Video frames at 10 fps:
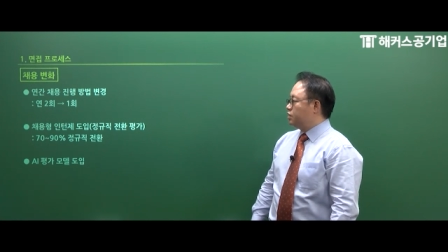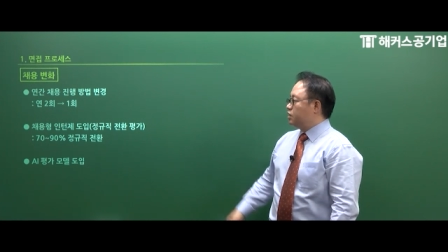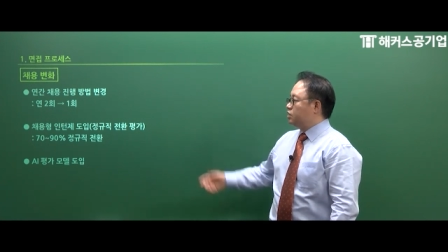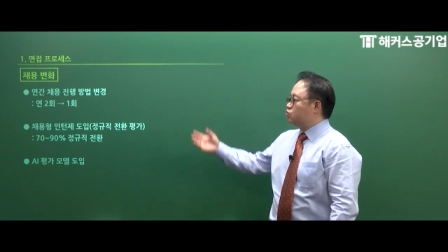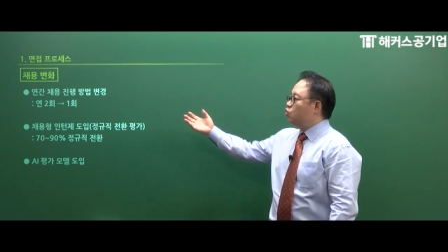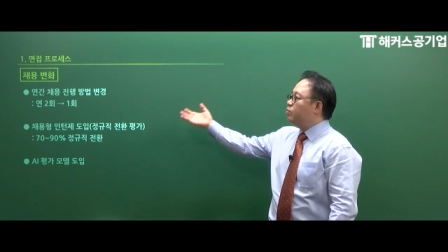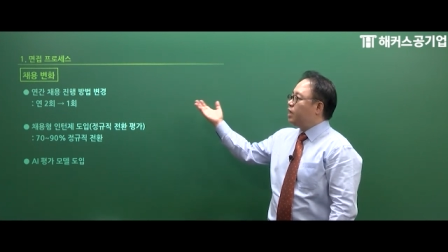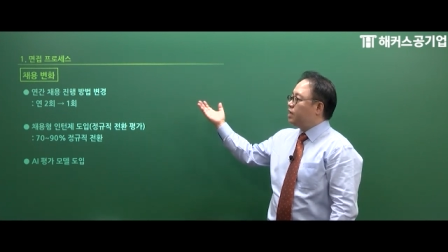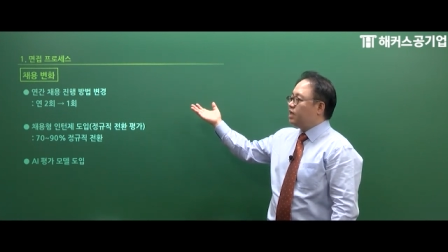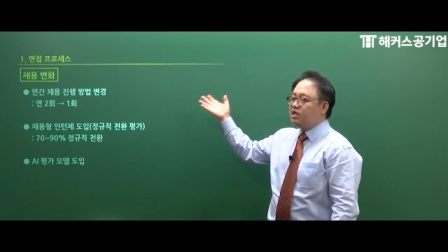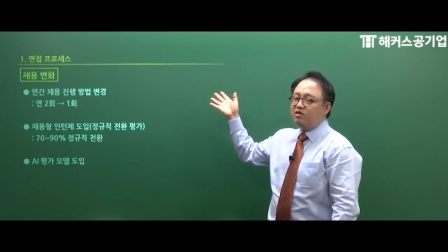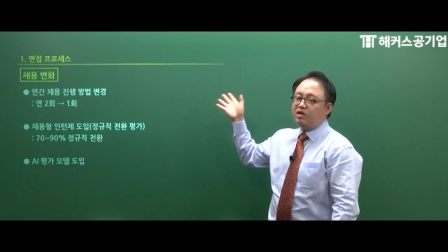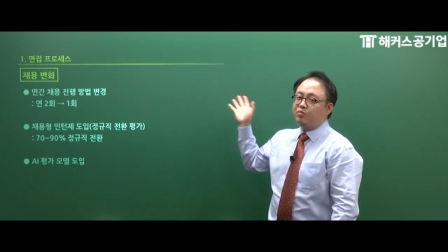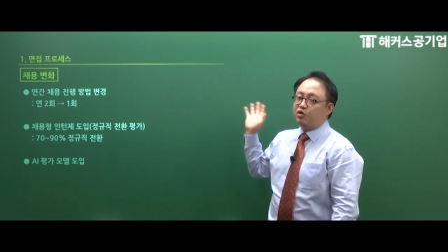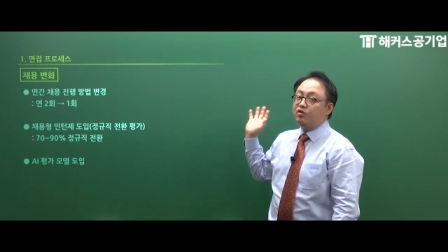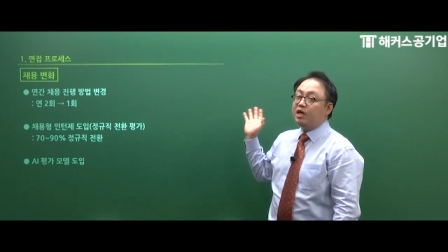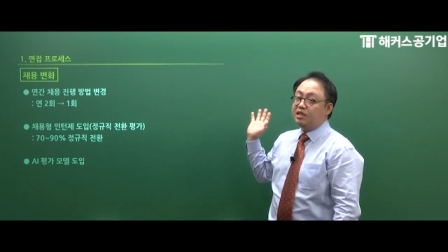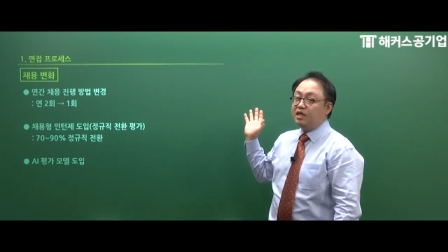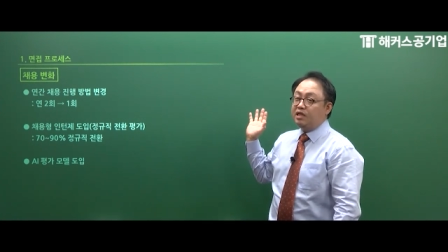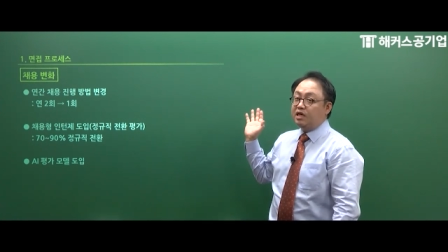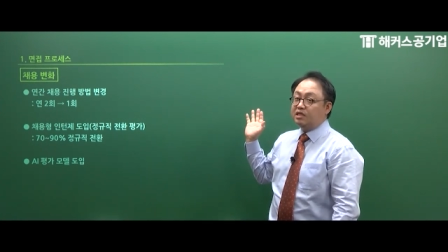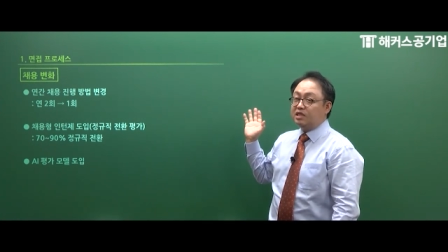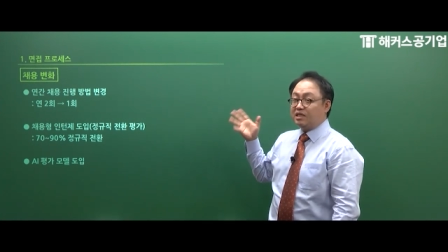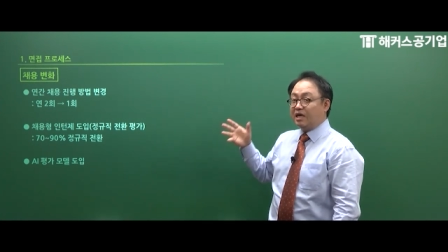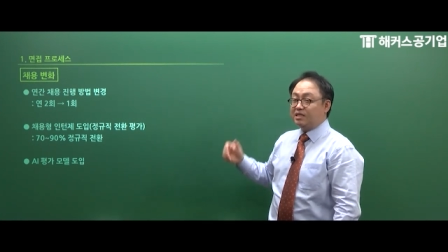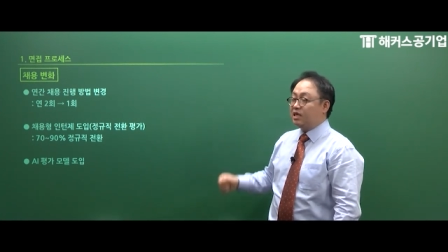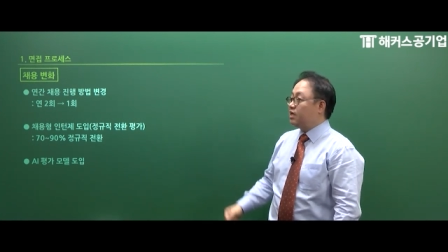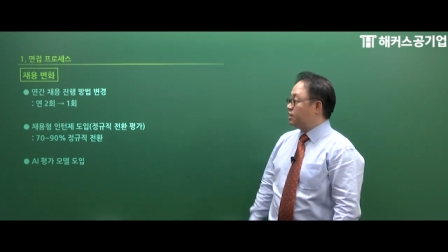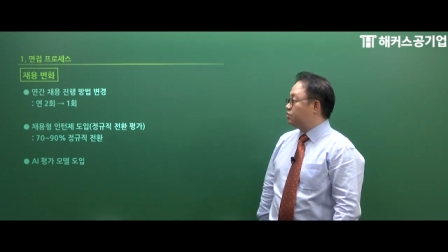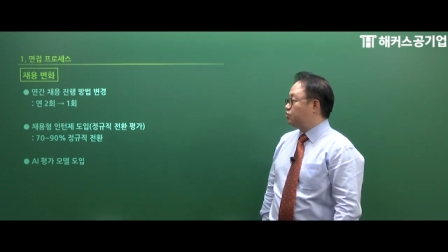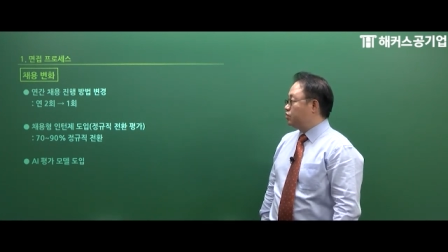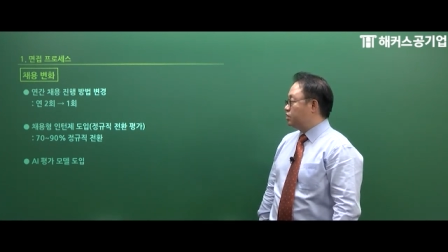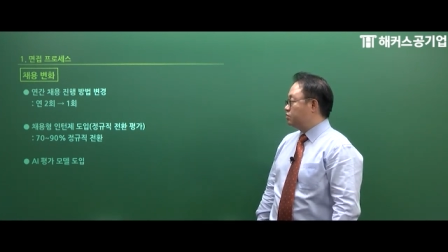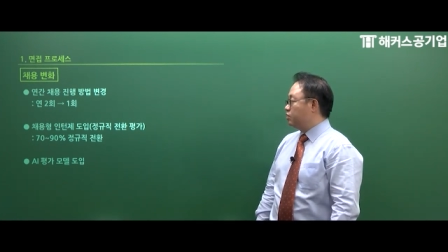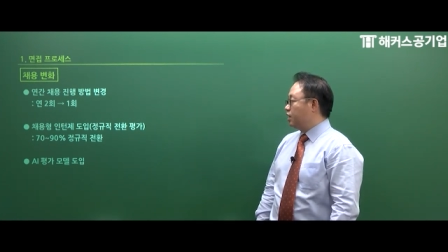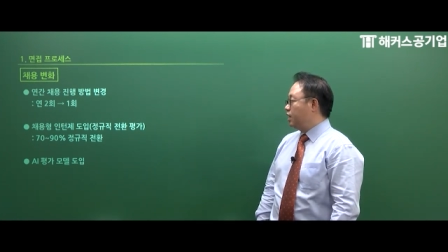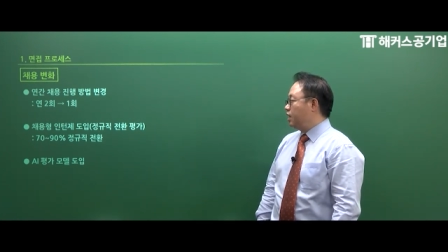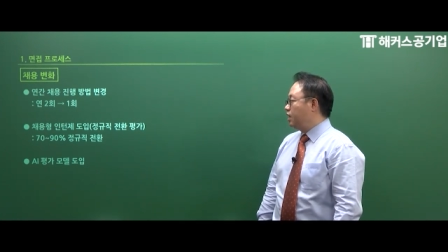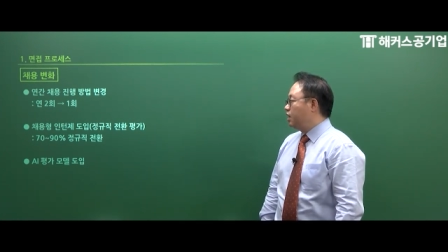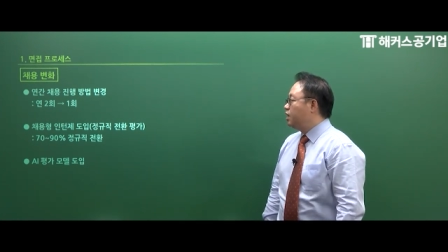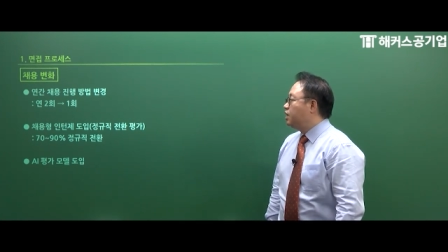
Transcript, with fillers: 그러니까 조만간 이렇게 변화한다는 얘기니까 당장은 아닐 수도 있습니다.